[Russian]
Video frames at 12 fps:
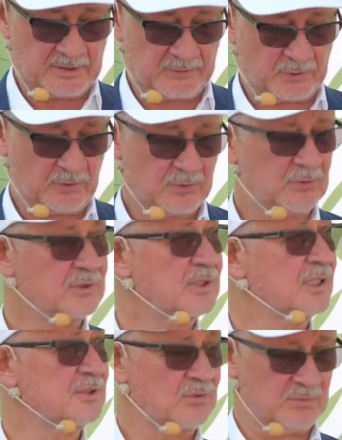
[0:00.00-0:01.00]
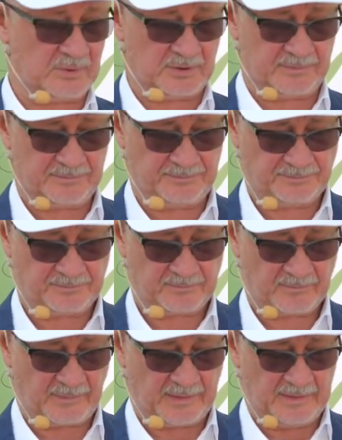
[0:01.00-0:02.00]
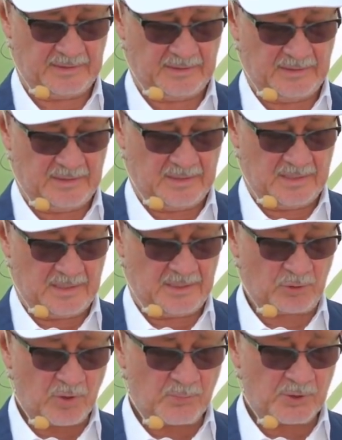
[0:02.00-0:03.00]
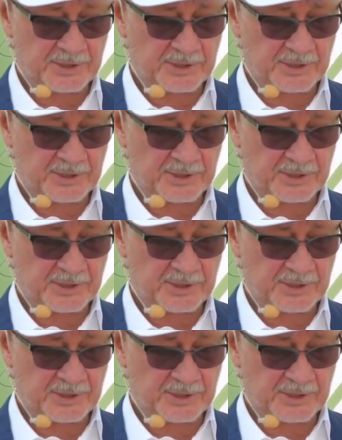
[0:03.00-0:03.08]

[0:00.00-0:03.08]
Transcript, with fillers: не все идет как задумано. Легко